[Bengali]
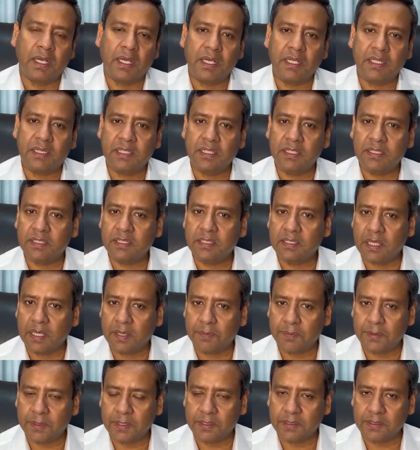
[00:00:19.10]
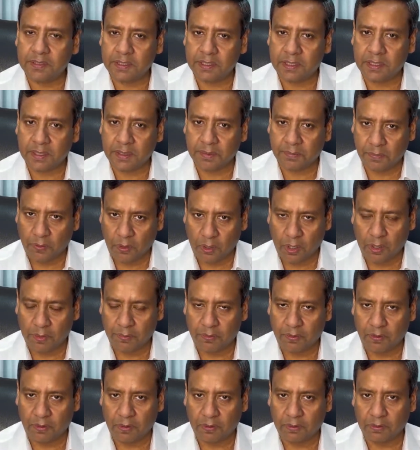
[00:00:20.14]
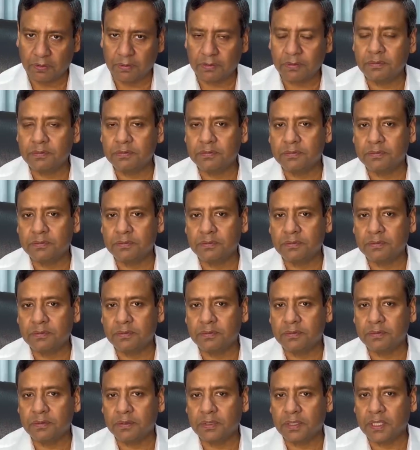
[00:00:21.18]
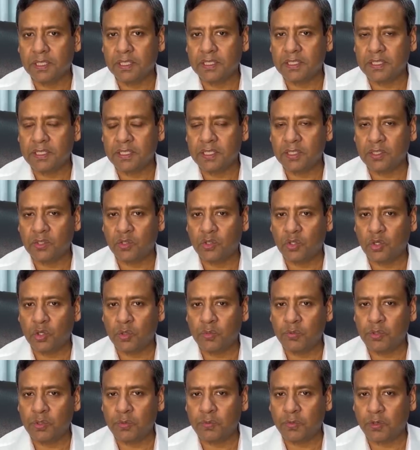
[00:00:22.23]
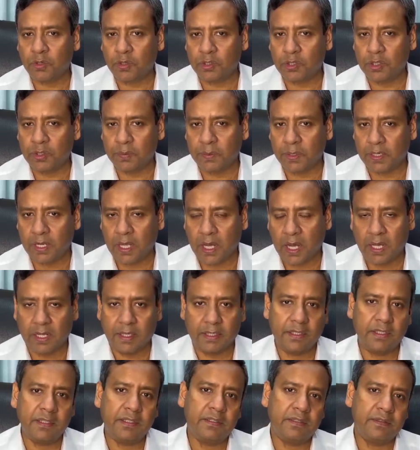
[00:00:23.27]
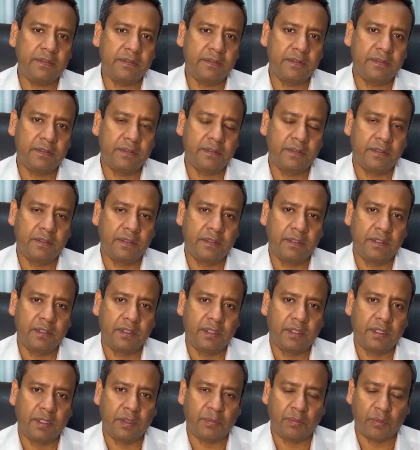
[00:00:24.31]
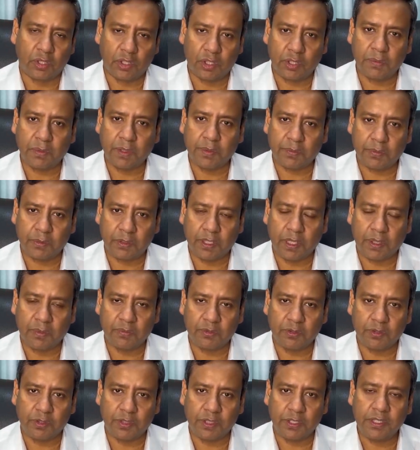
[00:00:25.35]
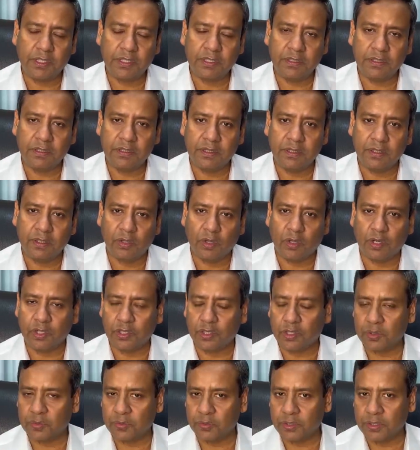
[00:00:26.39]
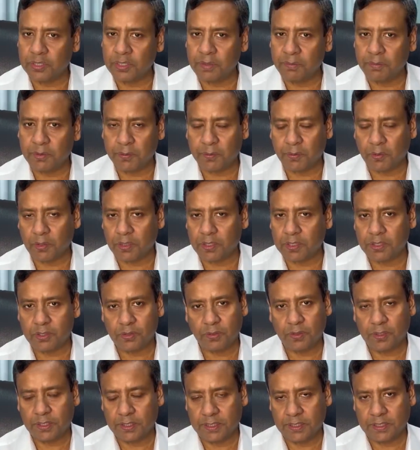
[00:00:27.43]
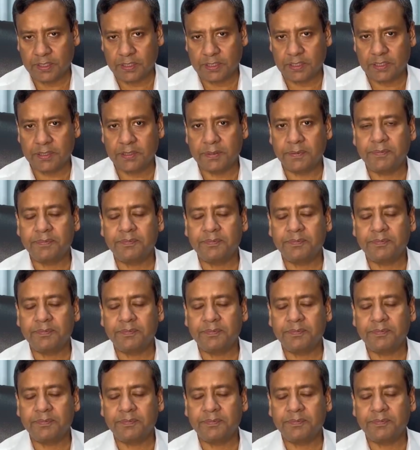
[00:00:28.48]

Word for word: এই তিনটি ধাপের যে ফলাফল এটি ক্রমবর্ধমান হারে বর্তমান প্রধানমন্ত্রী নরেন্দ্র মোদীর বিপক্ষে চলে গিয়েছে